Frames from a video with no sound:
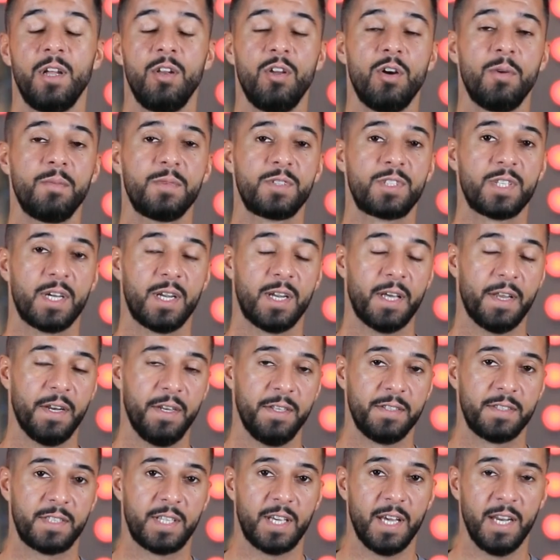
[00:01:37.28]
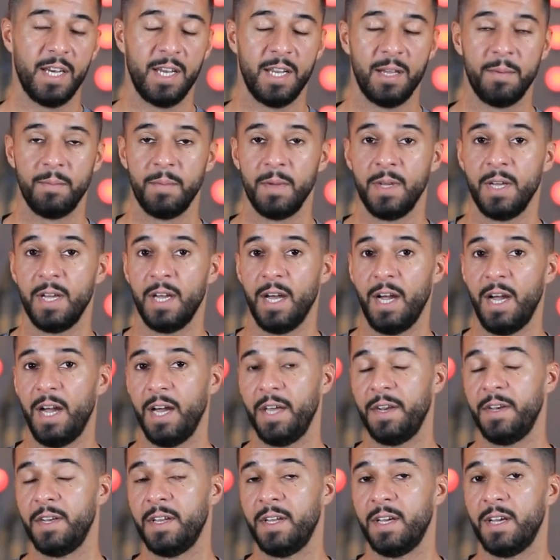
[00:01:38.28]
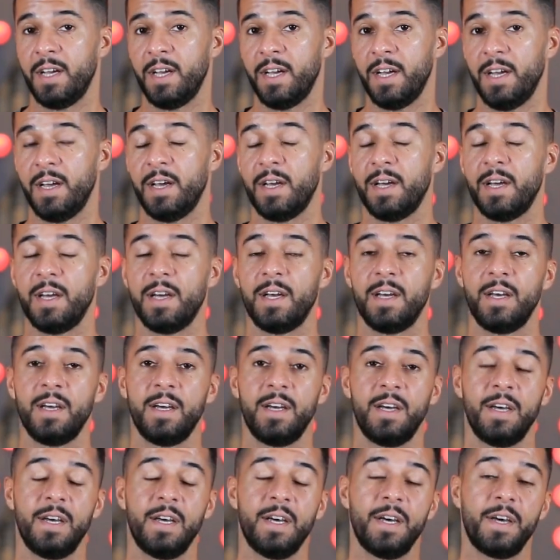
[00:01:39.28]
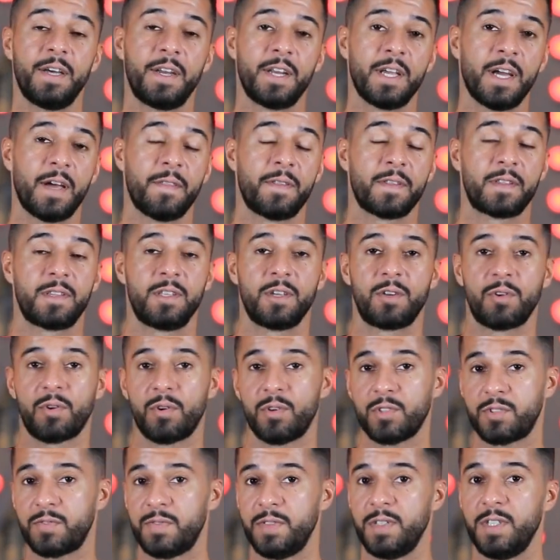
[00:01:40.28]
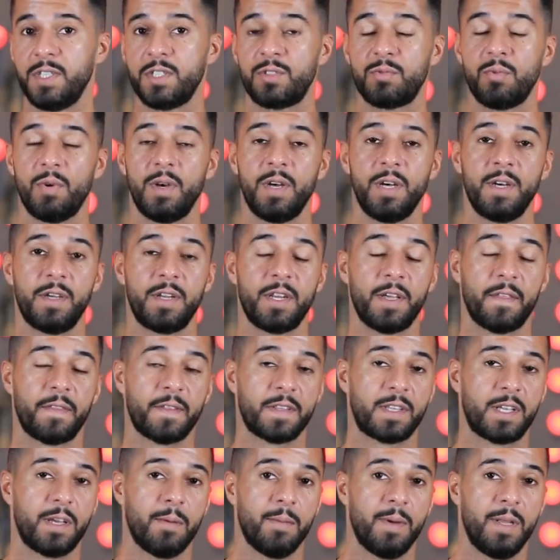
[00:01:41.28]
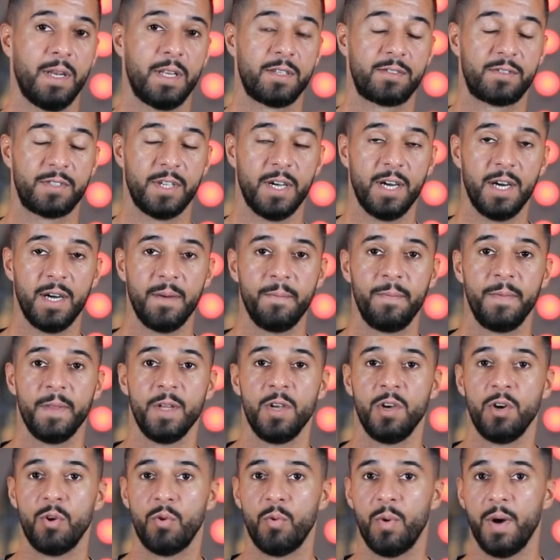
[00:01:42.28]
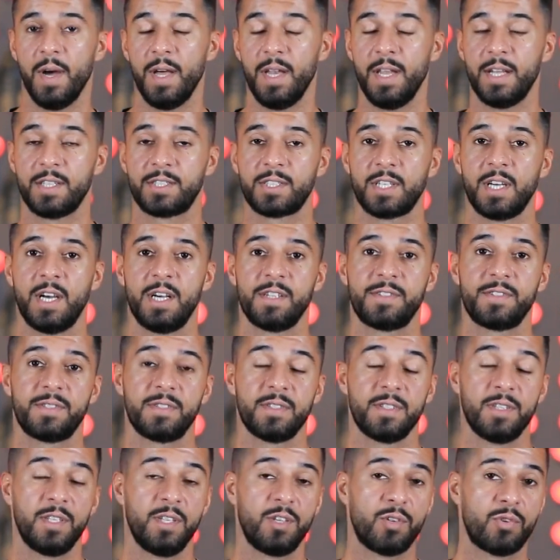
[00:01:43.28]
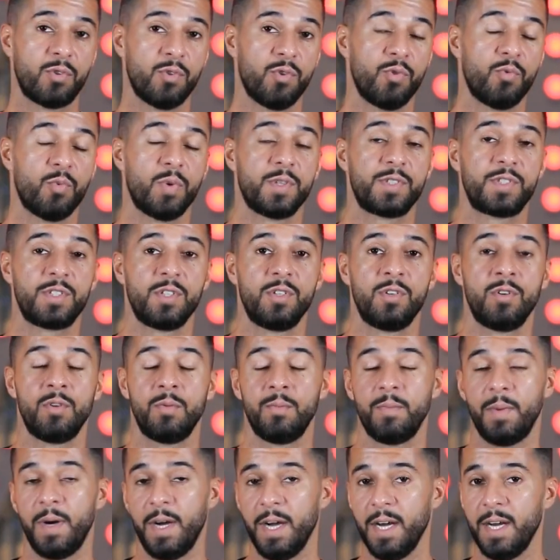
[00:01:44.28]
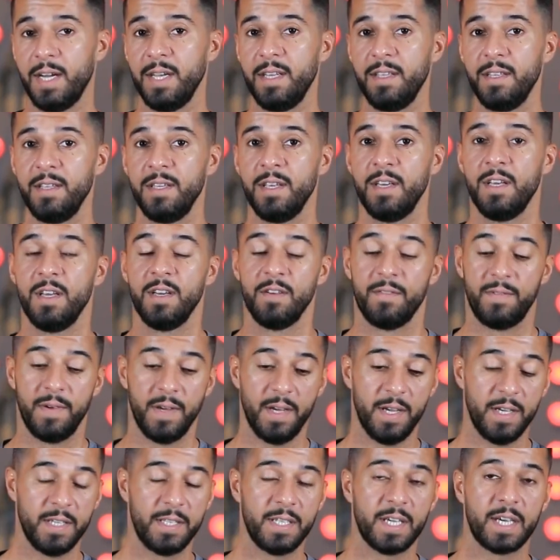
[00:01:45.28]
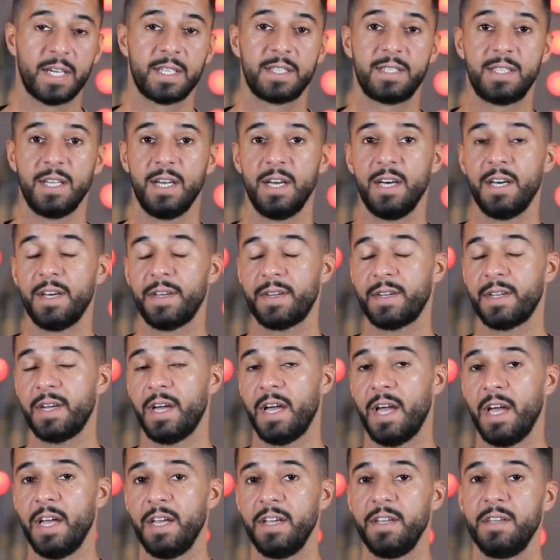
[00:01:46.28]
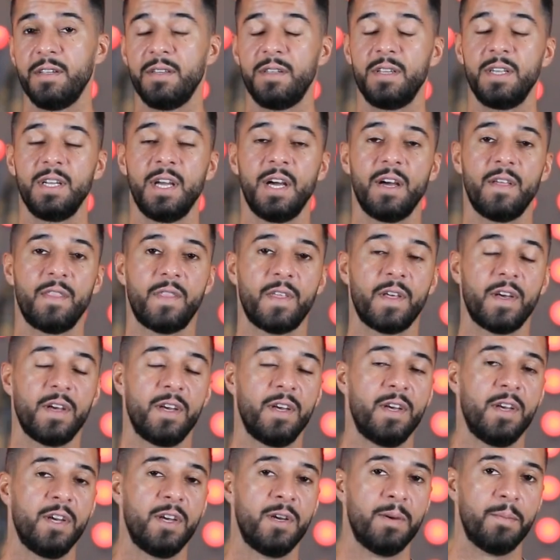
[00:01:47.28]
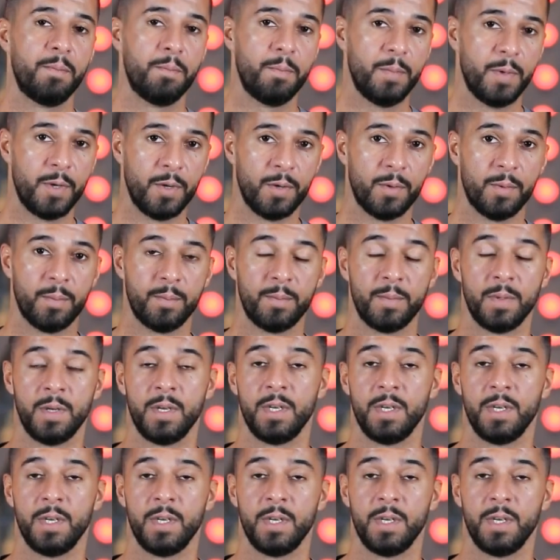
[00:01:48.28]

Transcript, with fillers: اليوم ان شاء الله راح نتكلم عن آه، رياضه الكروسفيت ورياضه كمال الاجسام والاشخاص اللي يكون وزنهم عالي فيختار اي رياضه منهم.